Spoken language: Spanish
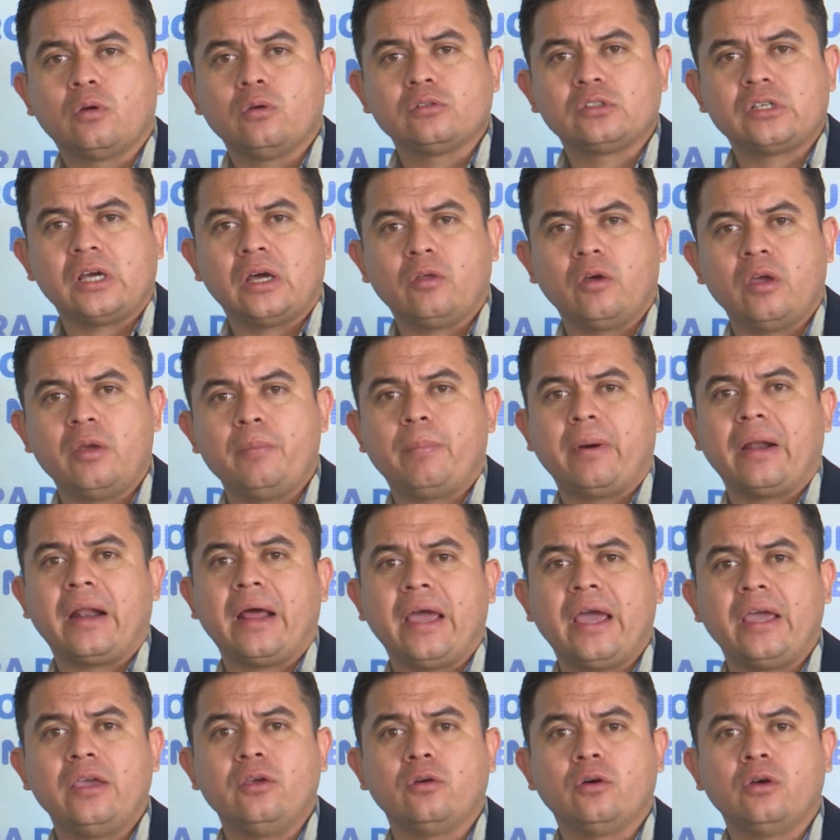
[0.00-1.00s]
cruzados y
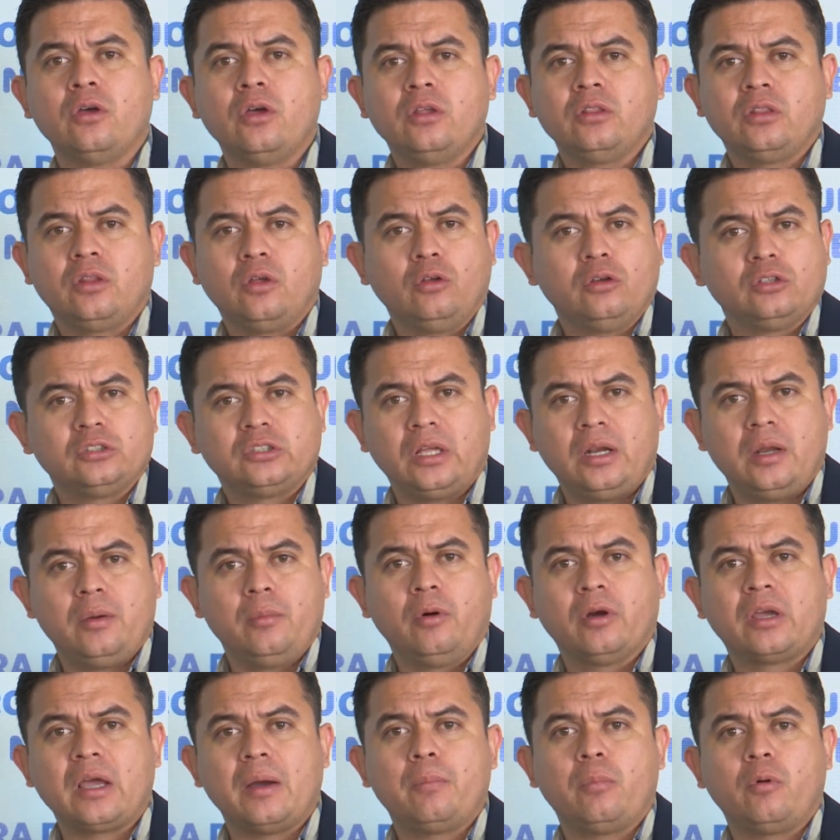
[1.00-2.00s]
para ello todos
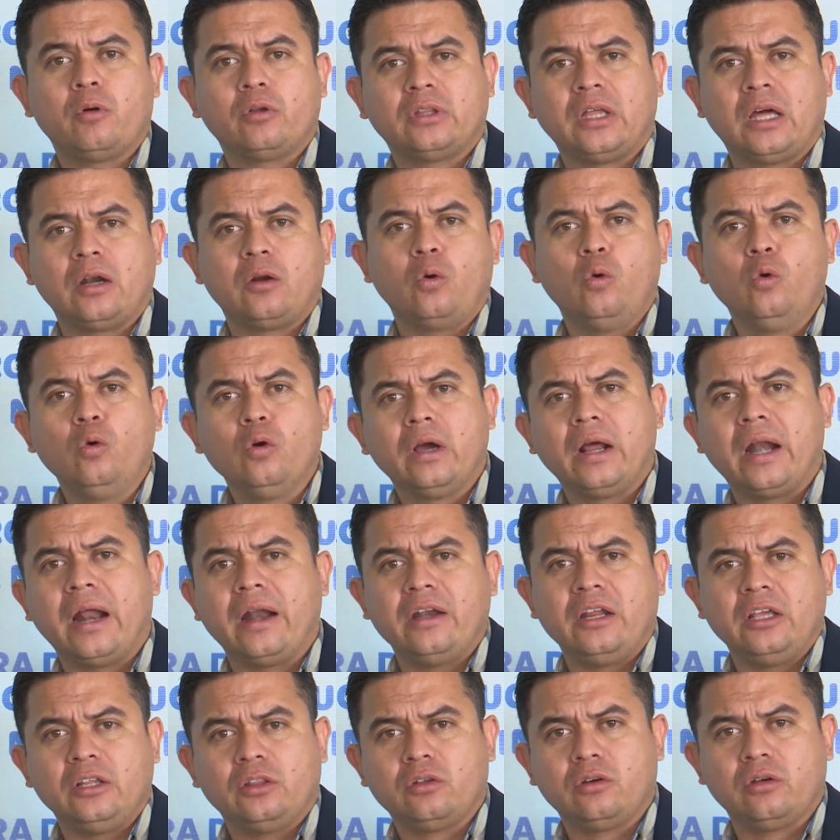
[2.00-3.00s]
tenemos que aportar un
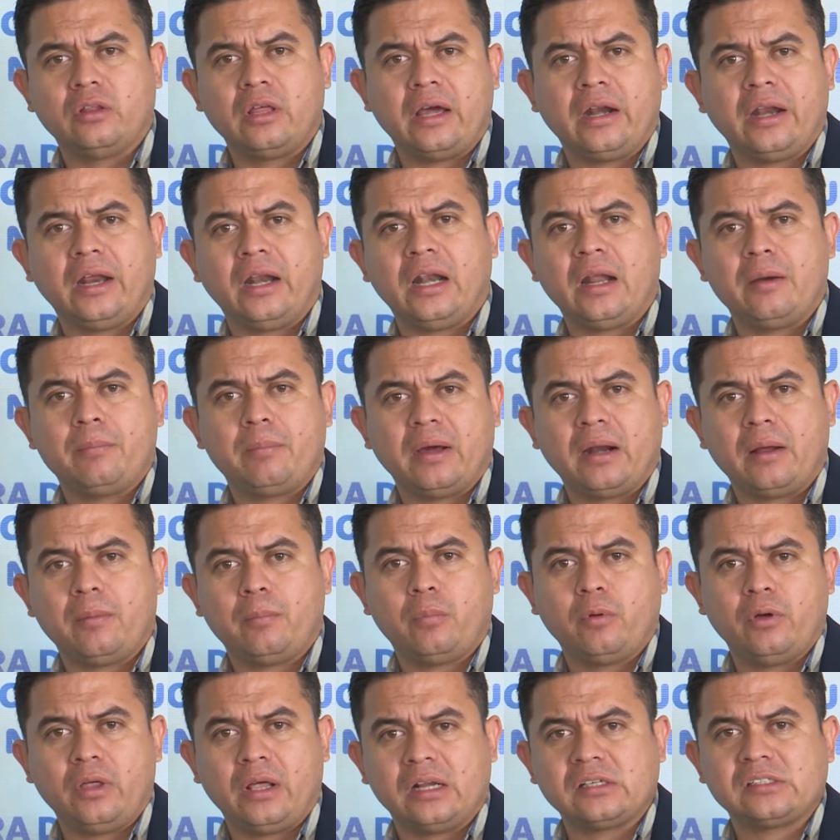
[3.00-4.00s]
granito de arena
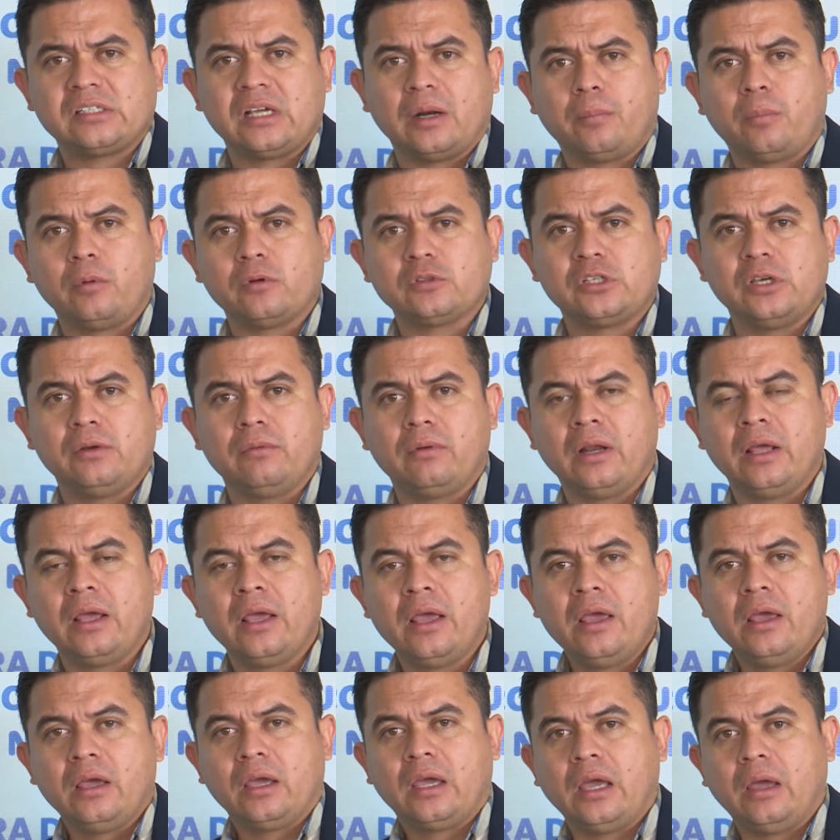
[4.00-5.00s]
para poder hacer posible
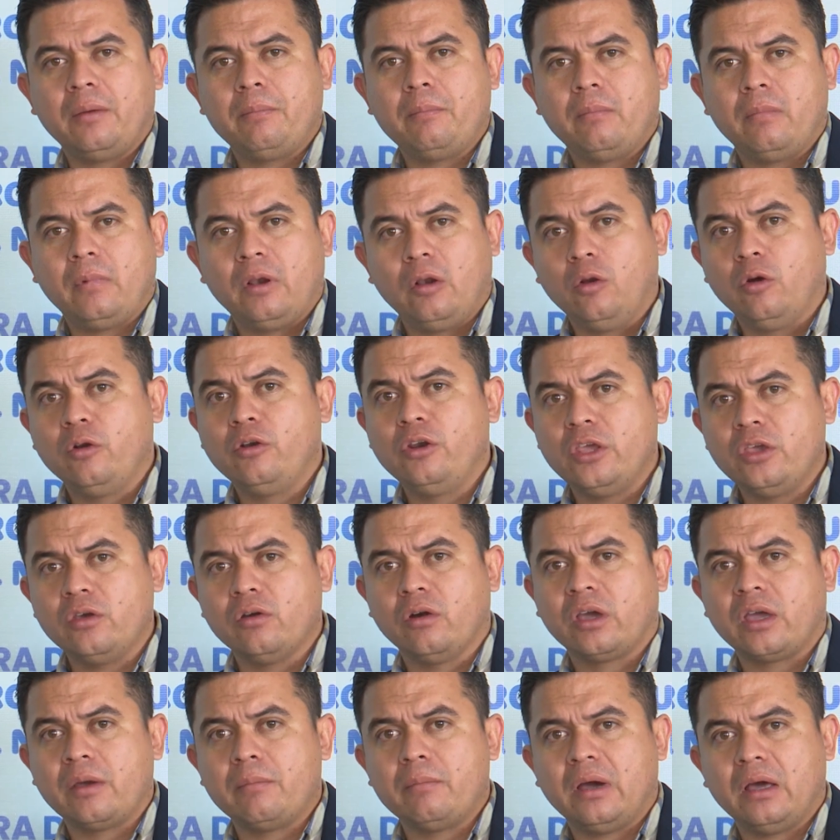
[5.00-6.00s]
que los
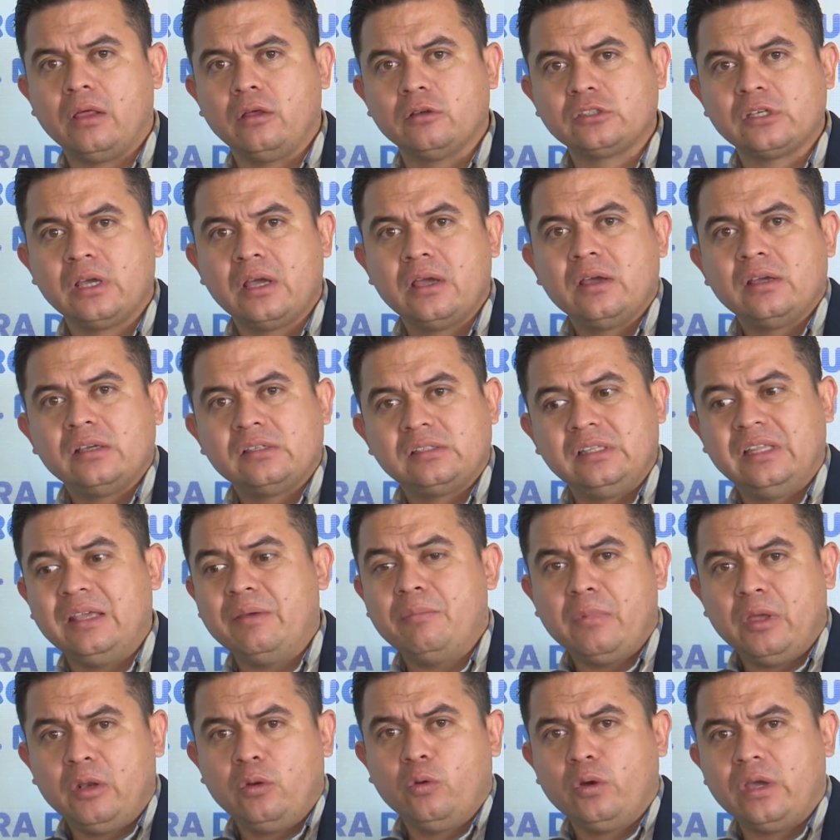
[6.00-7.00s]
niños quemados
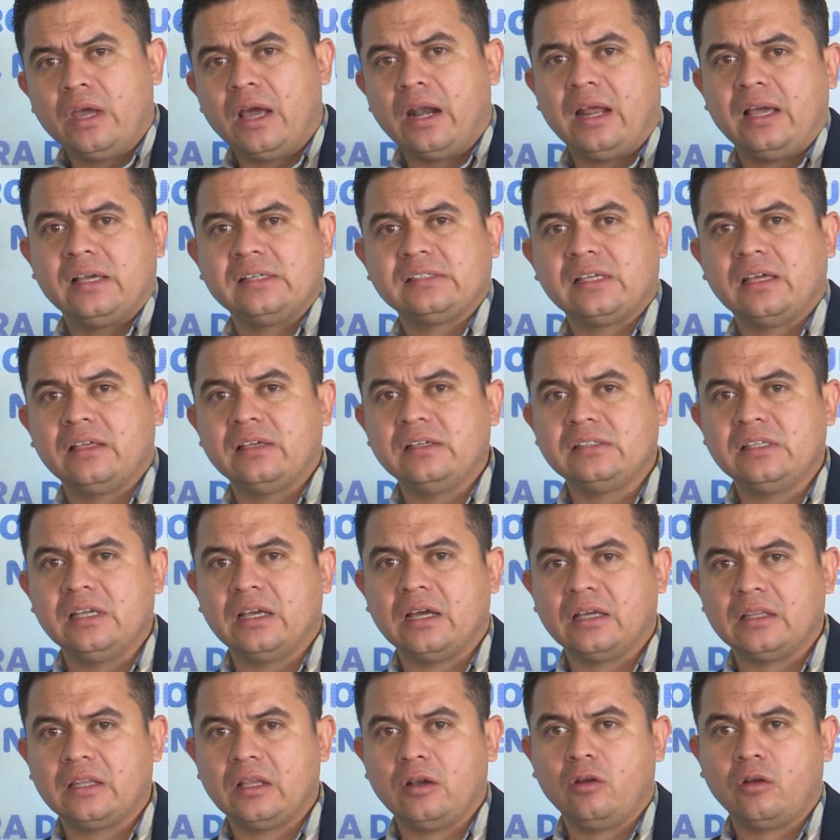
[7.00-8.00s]
disminuyan las estadísticas
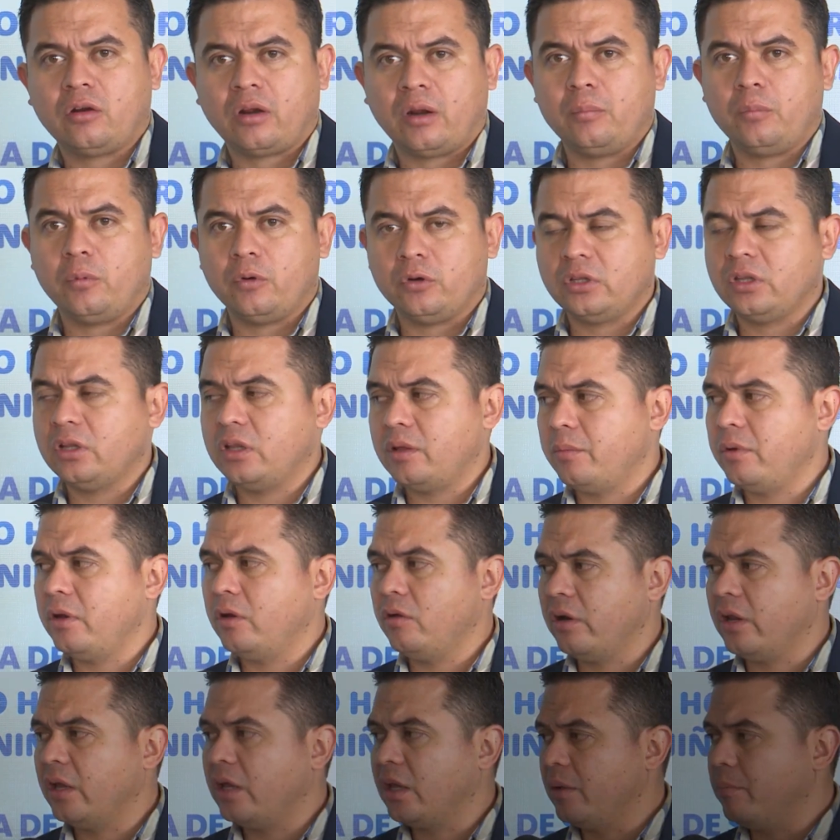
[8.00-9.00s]
de los reportes de menores